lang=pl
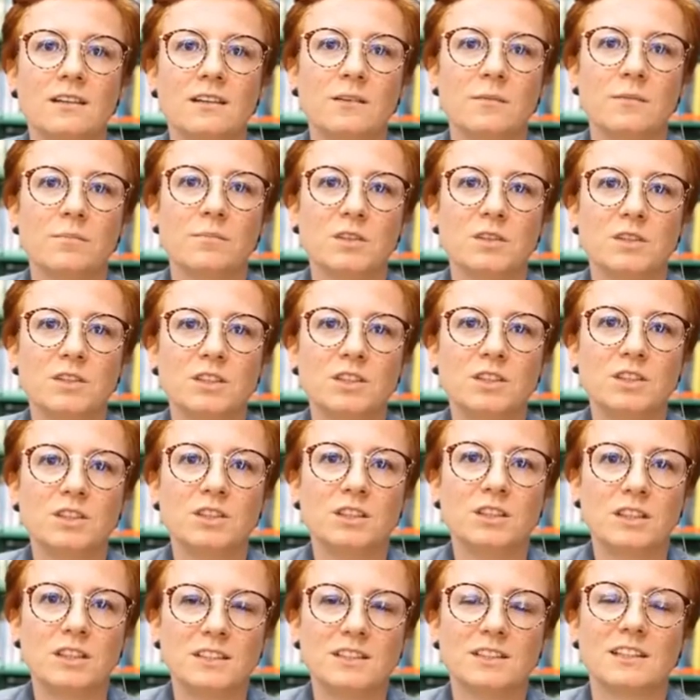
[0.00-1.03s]
gdzieś
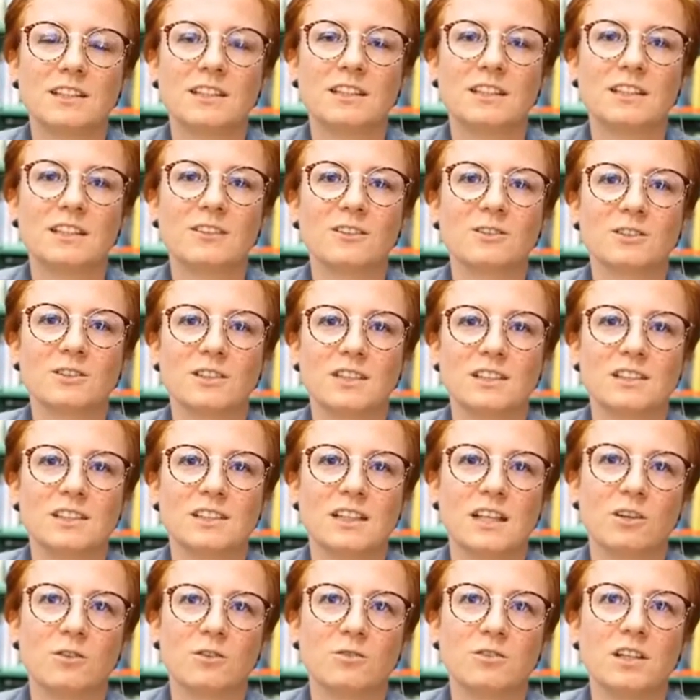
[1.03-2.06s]
jest to
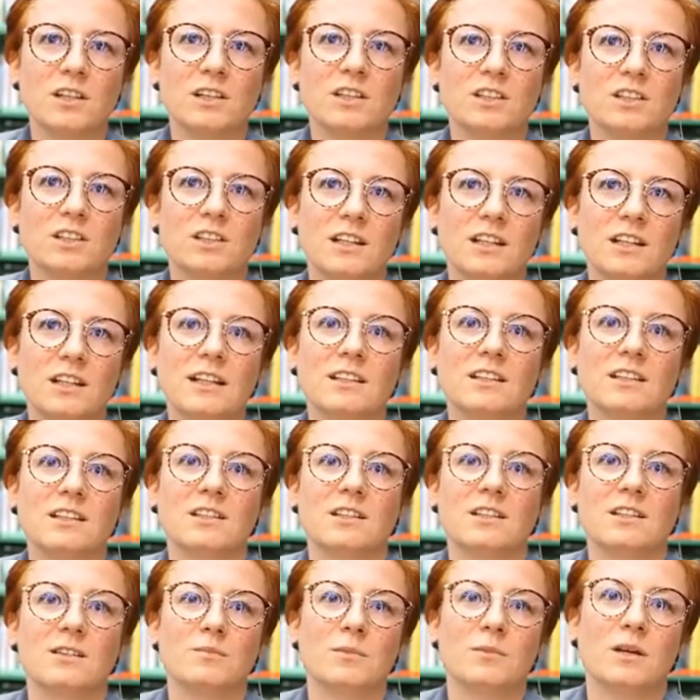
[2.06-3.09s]
zastanowienie się nad
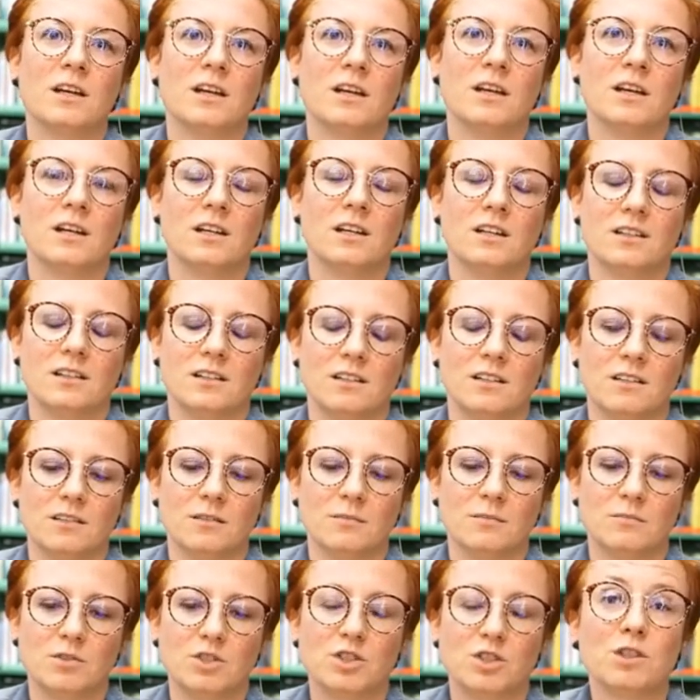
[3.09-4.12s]
tym,
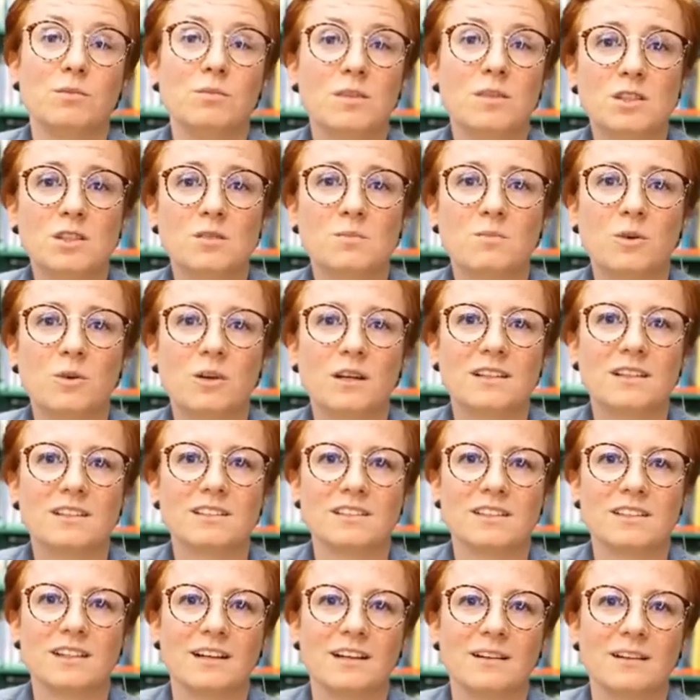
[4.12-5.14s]
czym jest
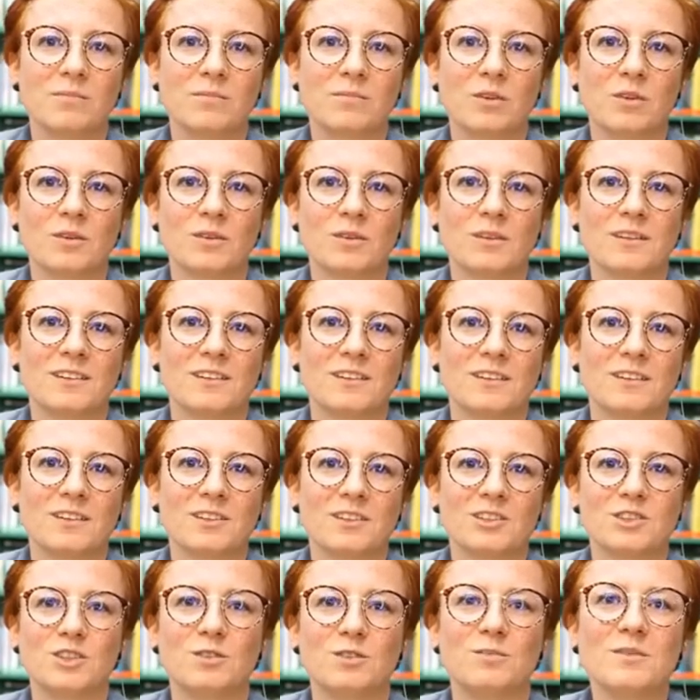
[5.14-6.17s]
poezja, E,
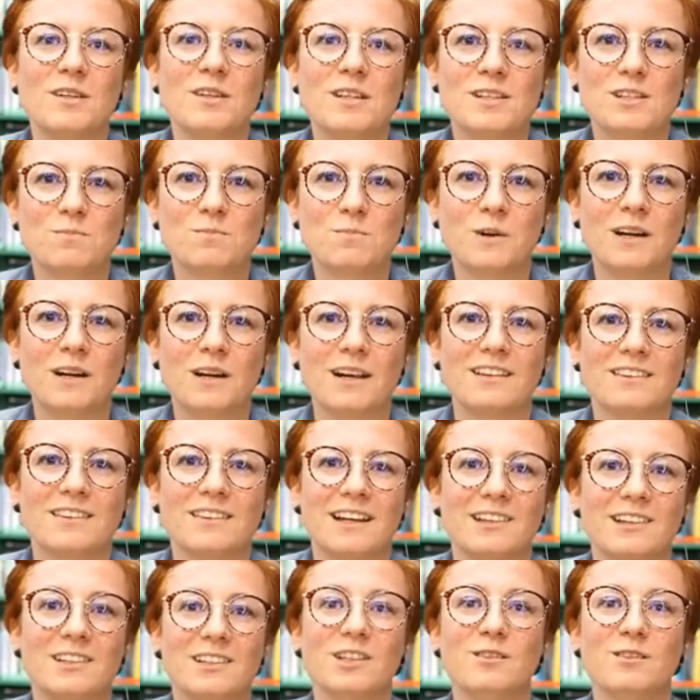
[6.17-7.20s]
czym jest poeta,
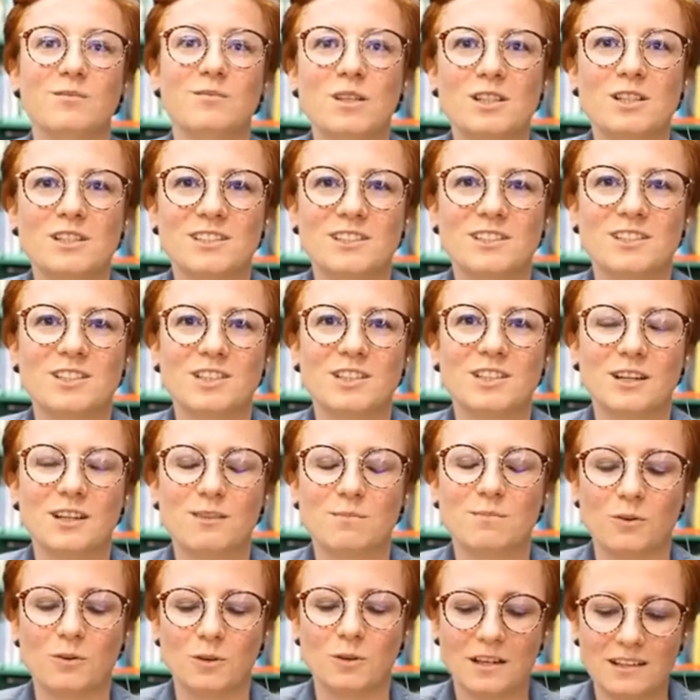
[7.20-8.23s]
kim jest dzisiaj
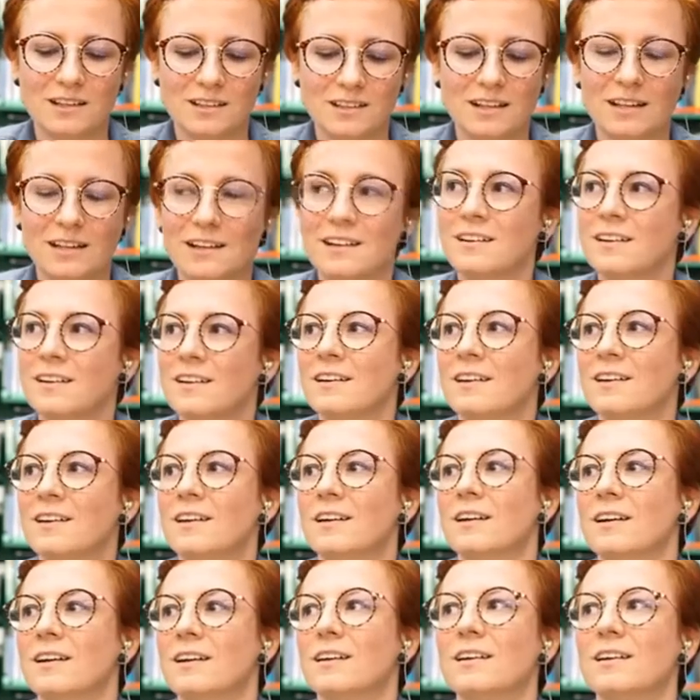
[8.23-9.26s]
poeta.
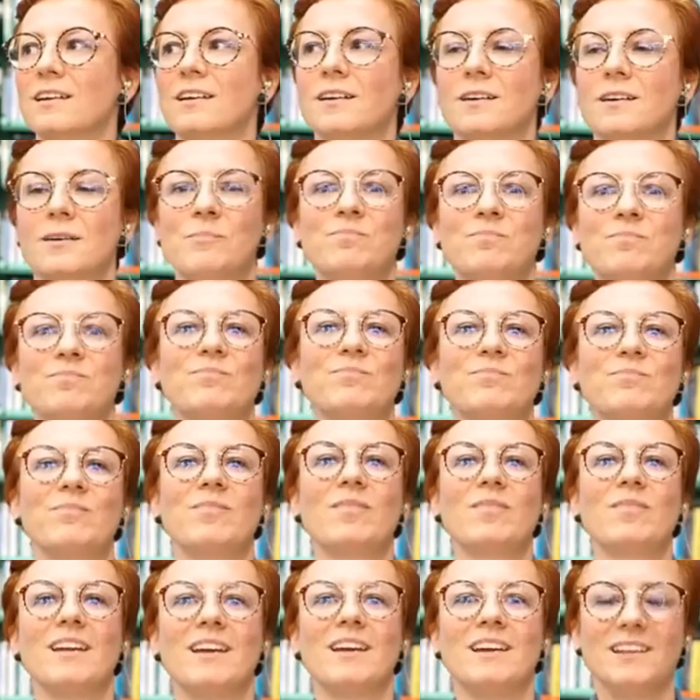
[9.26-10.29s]
E,
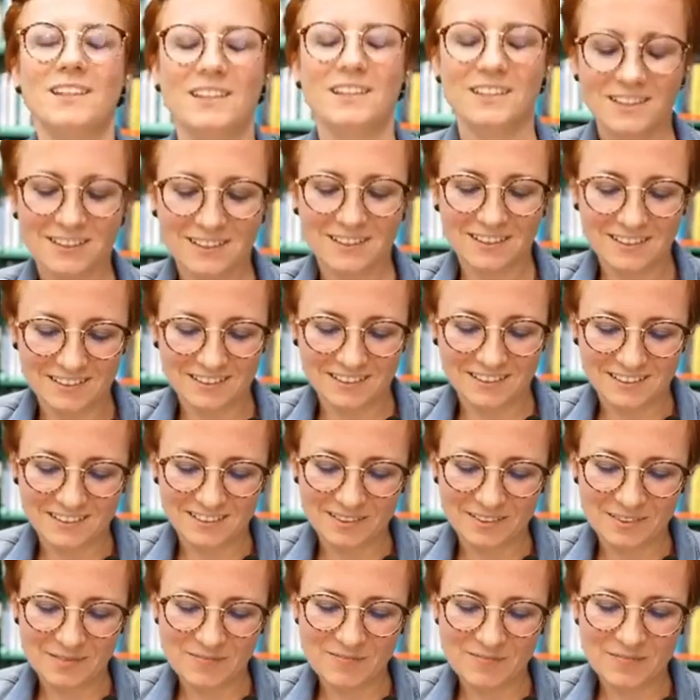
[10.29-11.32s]
e, I
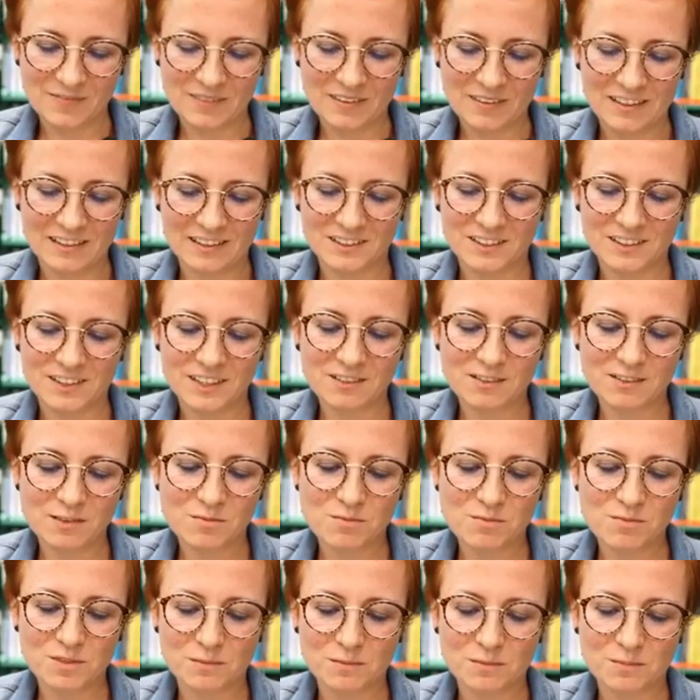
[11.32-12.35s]

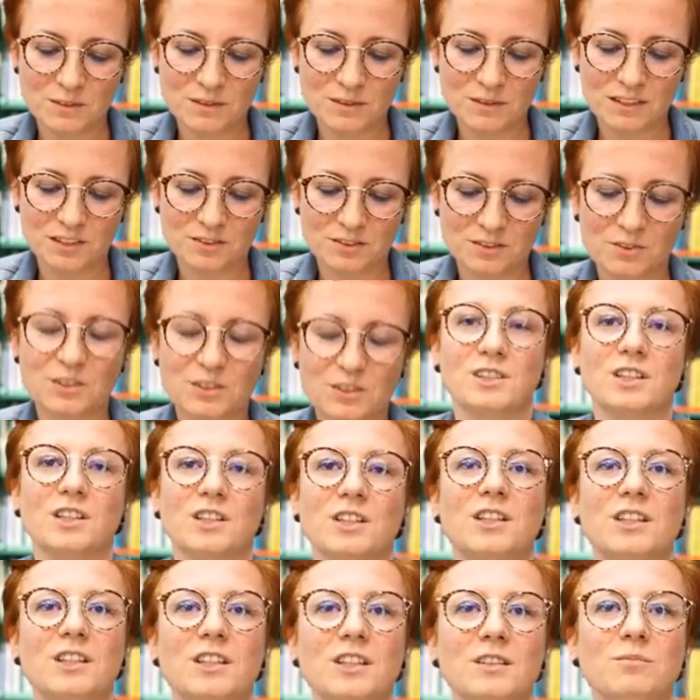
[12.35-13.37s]
chciałabym zapytać właśnie,
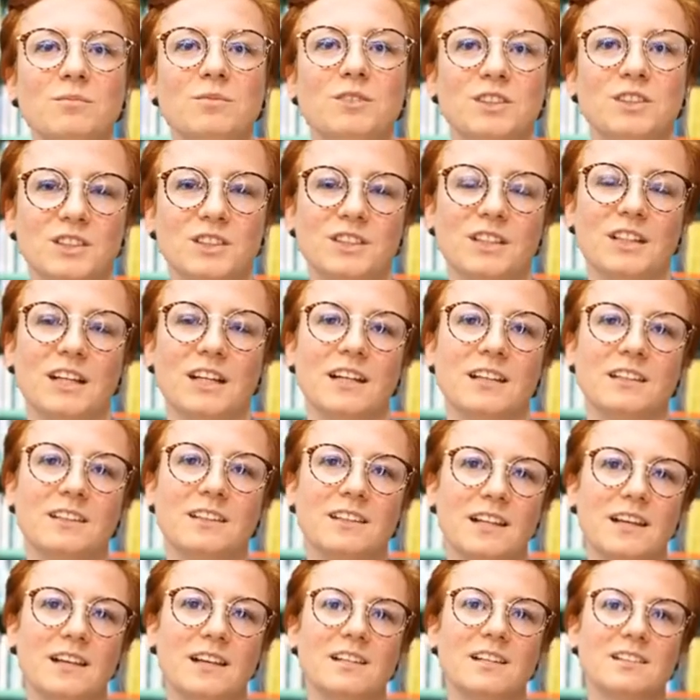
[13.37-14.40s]
kim dzisiaj
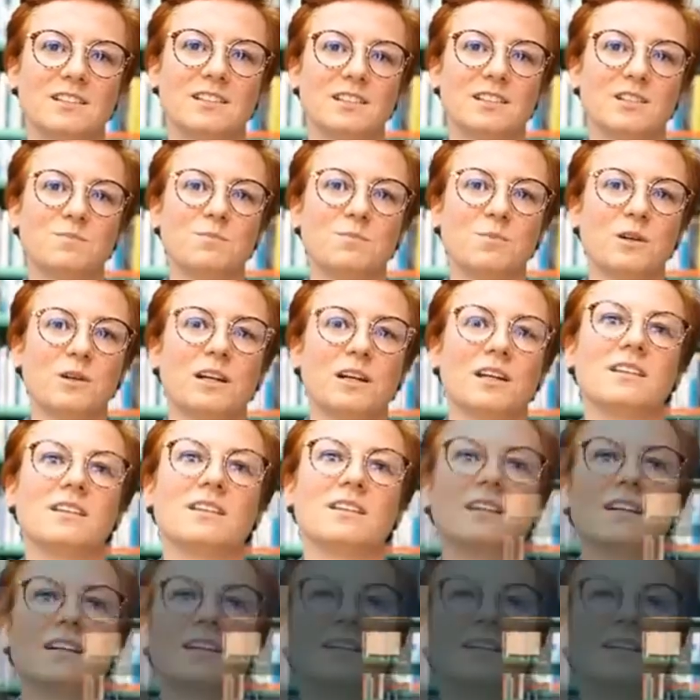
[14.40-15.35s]
dla nas jest poeta?